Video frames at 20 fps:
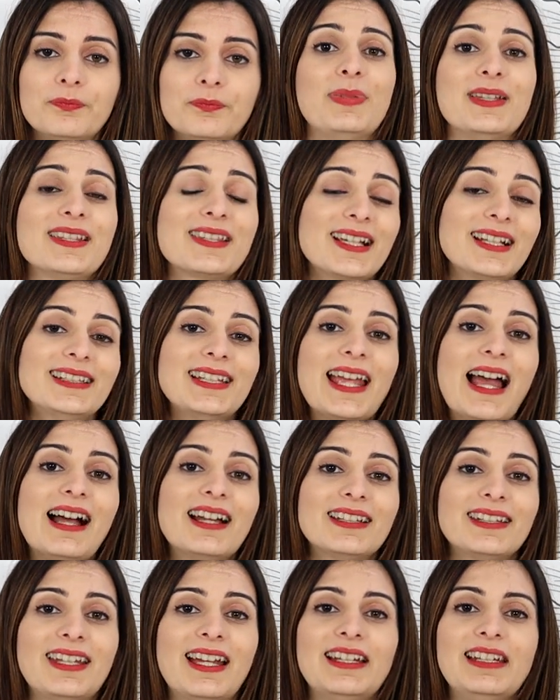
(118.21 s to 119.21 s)
Pensate
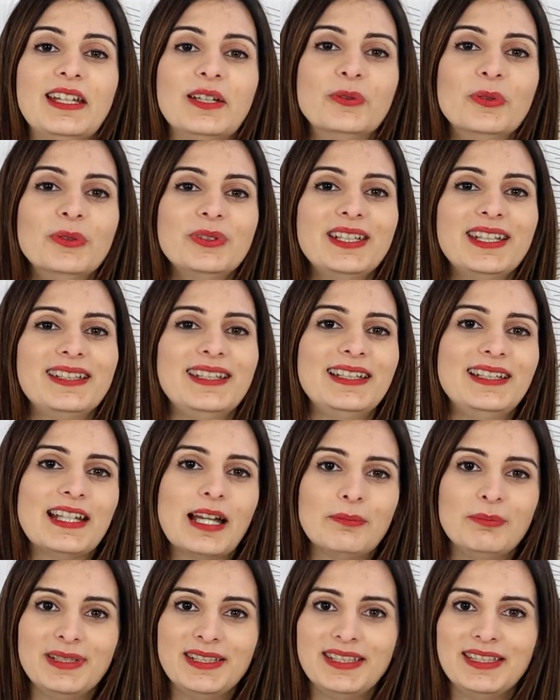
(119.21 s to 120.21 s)
anche alle gonne degli
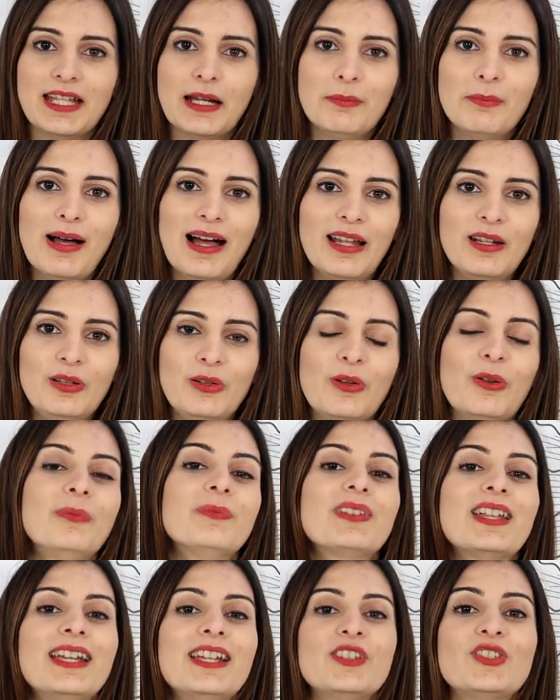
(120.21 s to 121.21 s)
abiti da ballo,
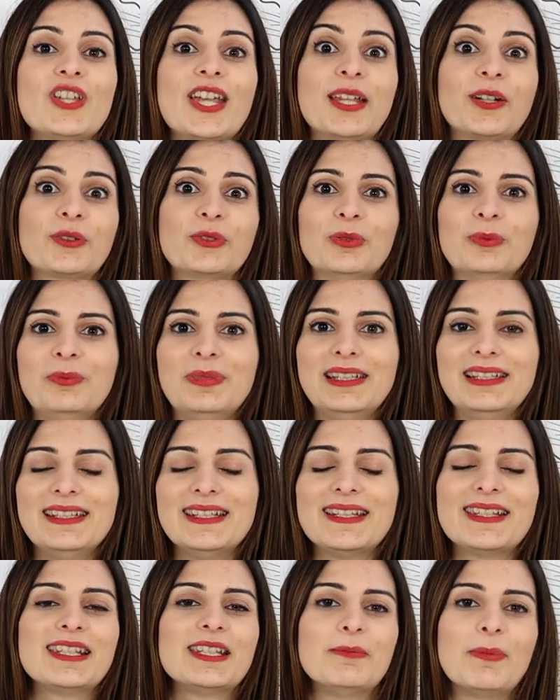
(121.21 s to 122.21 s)
certo
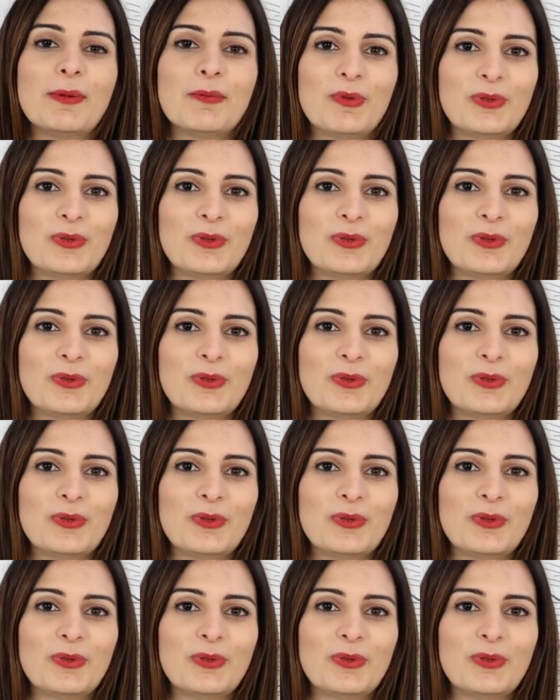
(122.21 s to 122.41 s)
bellissime